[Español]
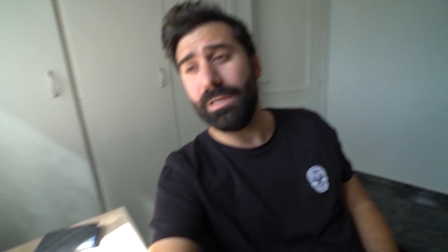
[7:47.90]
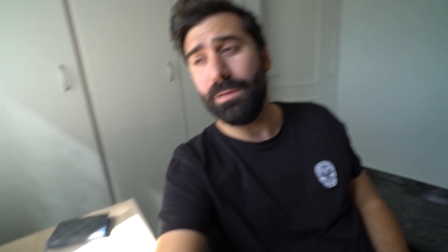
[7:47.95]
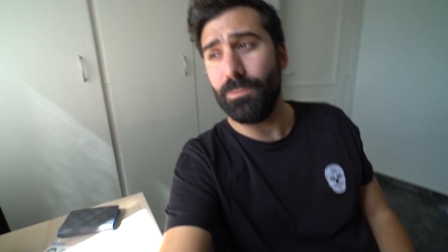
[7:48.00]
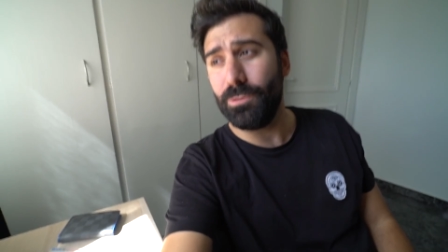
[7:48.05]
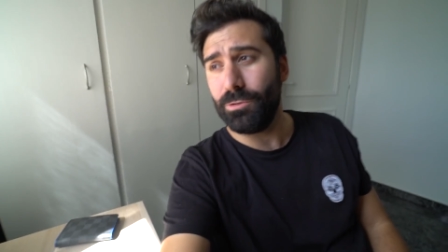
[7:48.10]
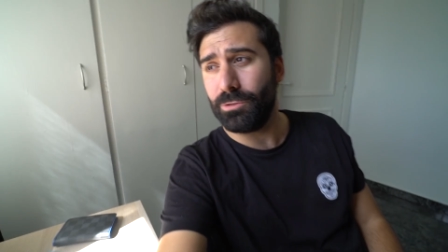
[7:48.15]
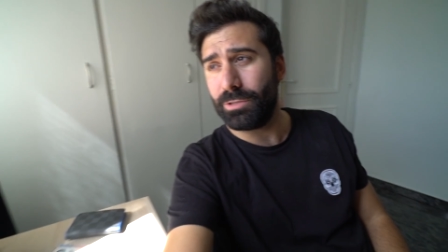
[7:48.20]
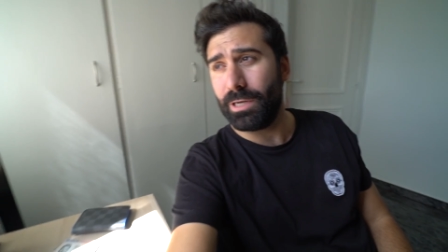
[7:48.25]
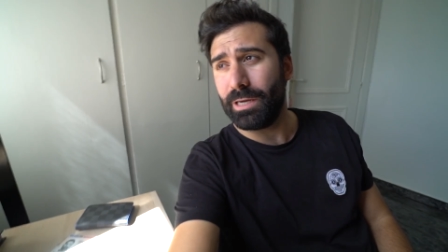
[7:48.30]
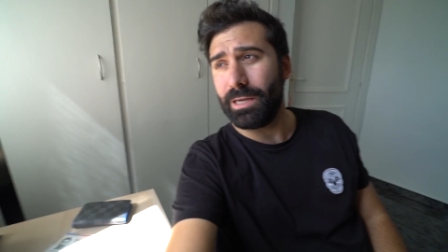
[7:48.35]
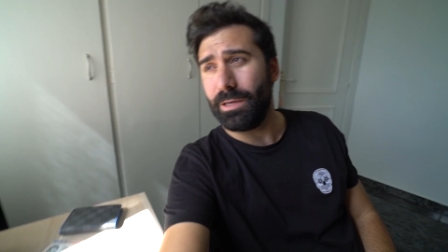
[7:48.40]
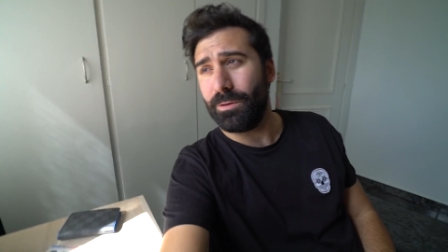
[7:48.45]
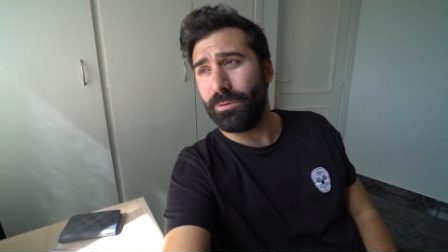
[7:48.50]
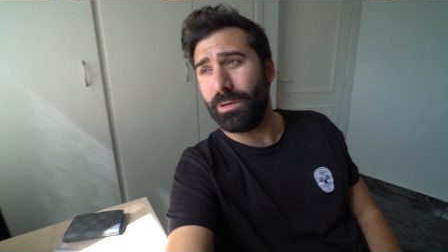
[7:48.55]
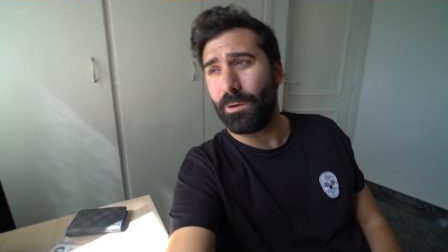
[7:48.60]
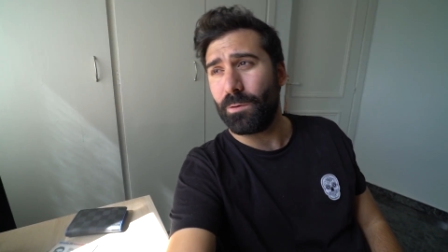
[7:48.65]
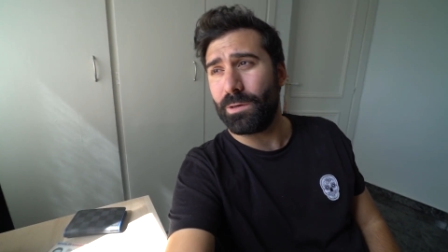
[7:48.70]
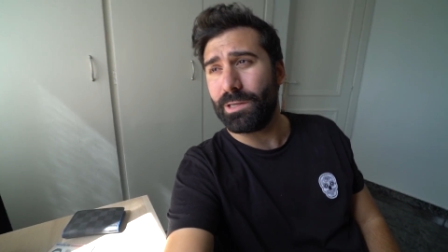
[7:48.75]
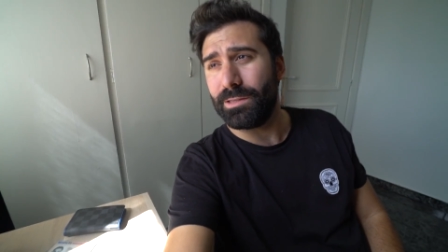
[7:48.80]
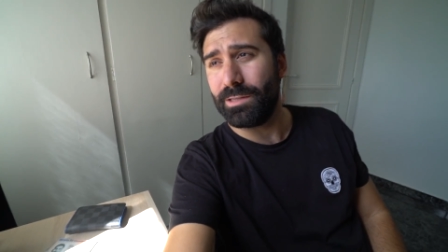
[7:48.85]
tenemos aquí
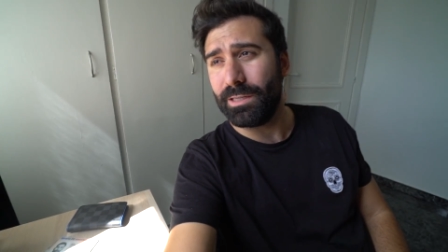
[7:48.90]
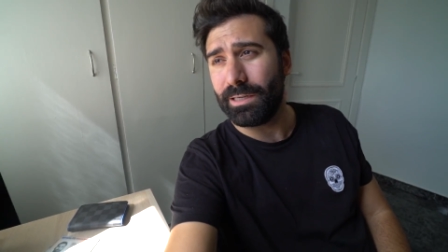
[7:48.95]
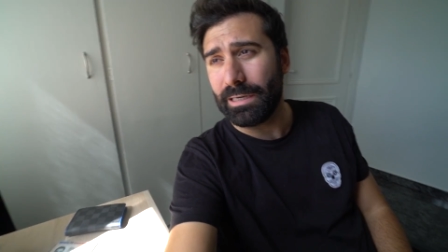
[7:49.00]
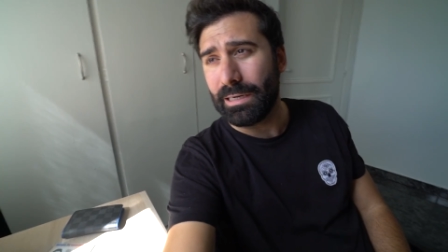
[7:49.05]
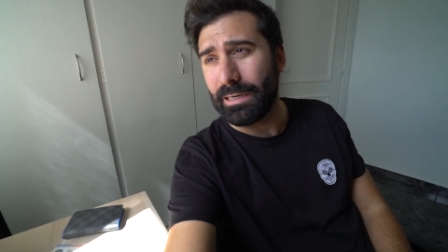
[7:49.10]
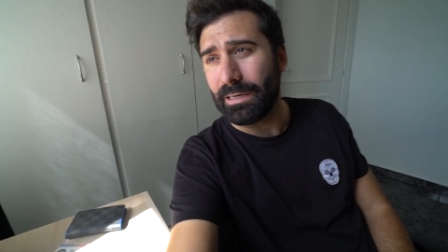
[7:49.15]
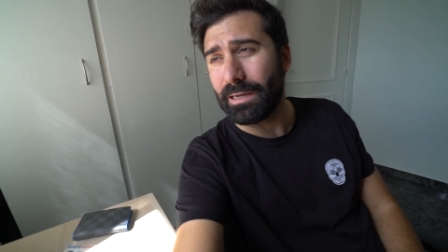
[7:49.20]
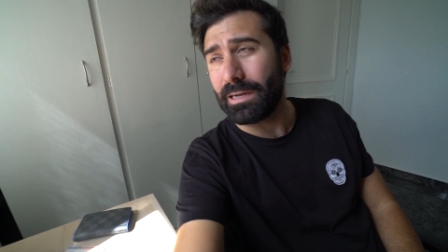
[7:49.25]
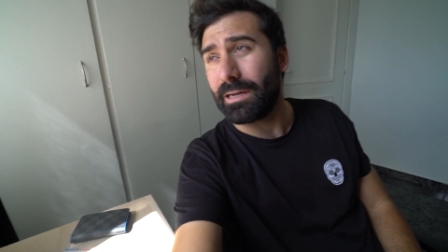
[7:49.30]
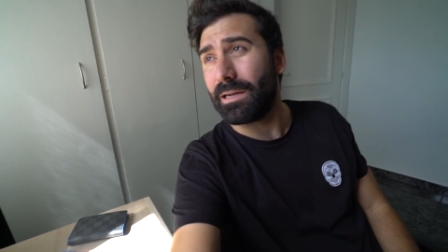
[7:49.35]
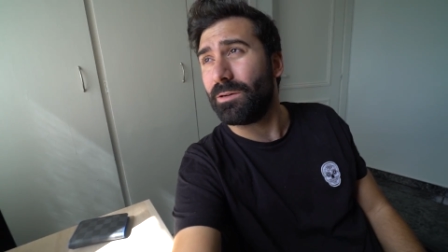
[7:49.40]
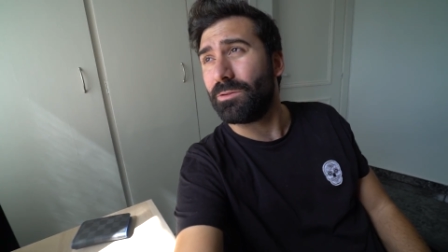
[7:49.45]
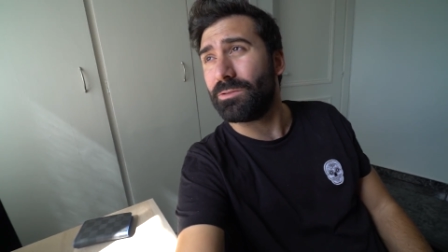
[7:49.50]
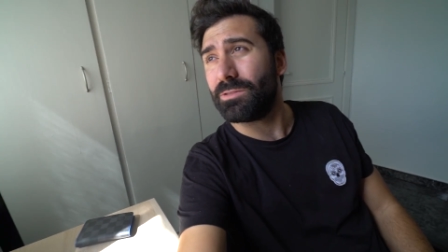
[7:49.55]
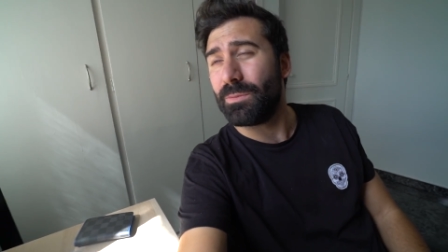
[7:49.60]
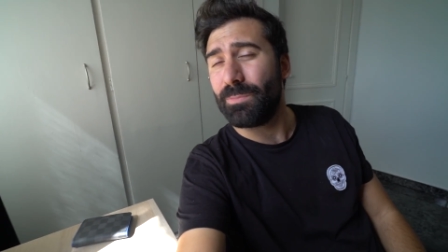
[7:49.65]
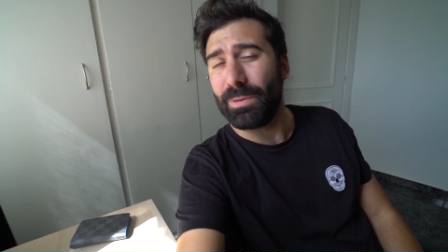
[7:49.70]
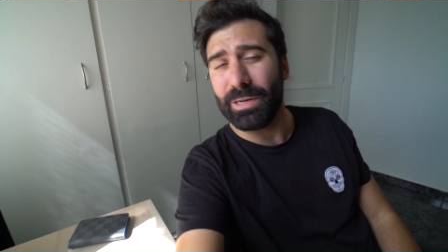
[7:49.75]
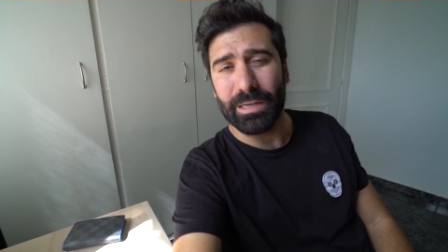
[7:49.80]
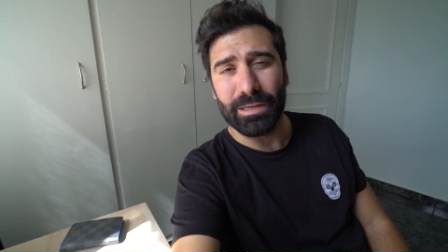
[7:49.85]
una cuarentena larga que nos
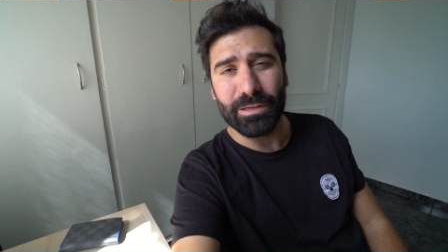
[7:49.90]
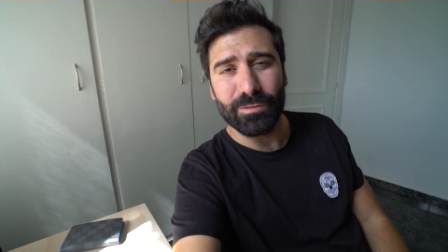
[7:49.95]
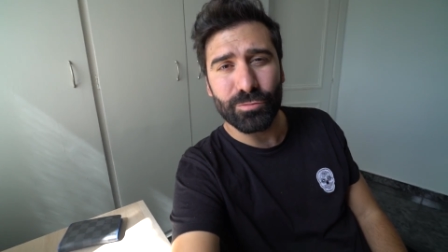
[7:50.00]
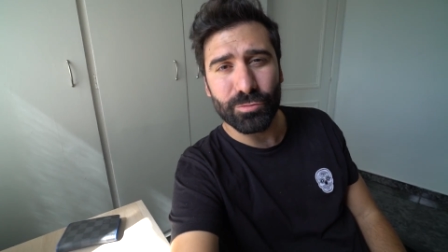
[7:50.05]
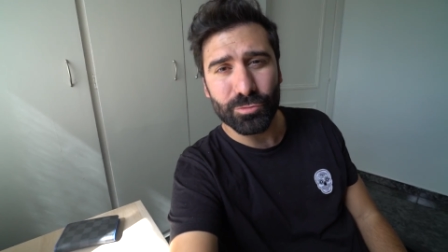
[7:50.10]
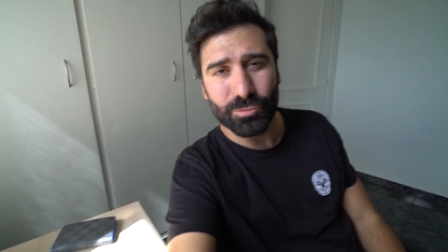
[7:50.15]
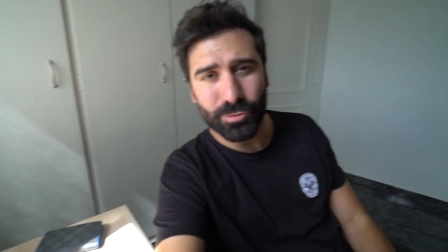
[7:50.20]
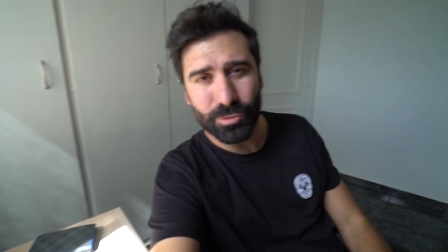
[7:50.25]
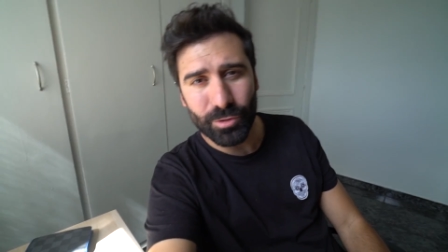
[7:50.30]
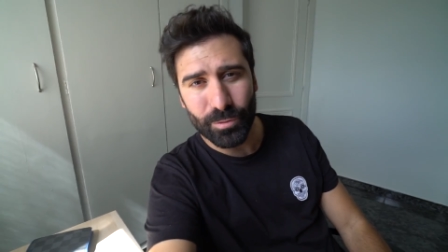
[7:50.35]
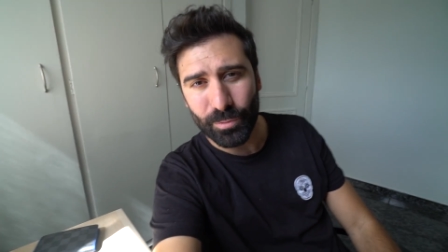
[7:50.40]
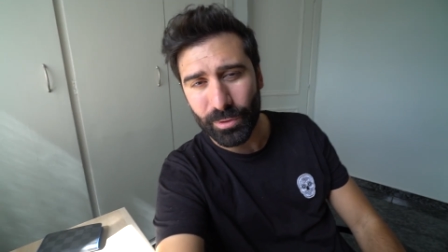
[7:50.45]
depara el futuro,